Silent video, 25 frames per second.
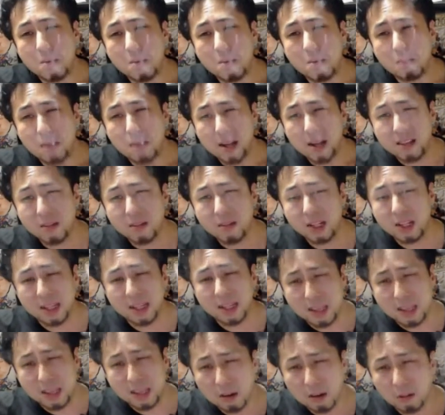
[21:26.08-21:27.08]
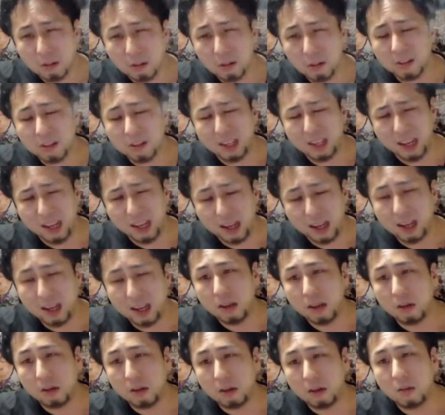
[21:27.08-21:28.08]
まずはできることだけ
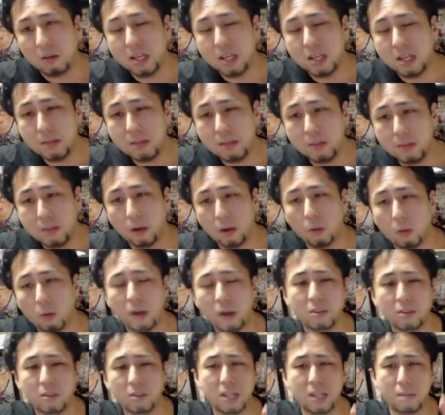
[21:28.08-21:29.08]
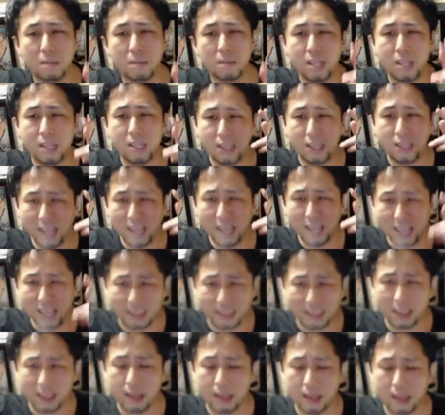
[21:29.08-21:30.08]
考えろ。今俺のために何
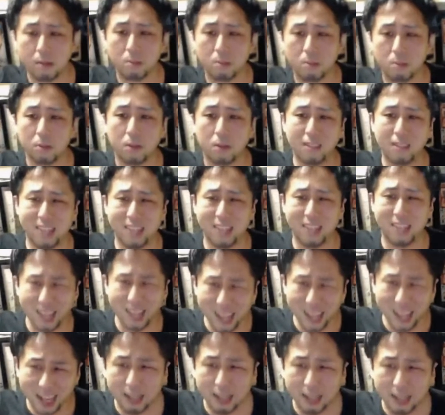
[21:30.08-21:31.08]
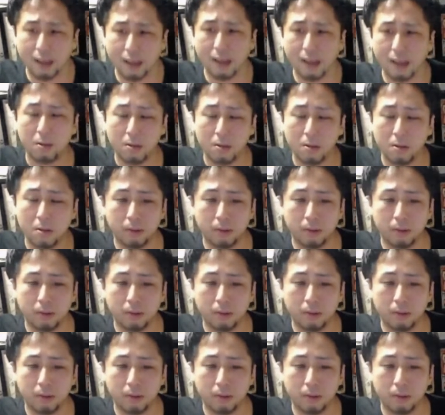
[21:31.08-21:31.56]
ができるのかだけ考えろ。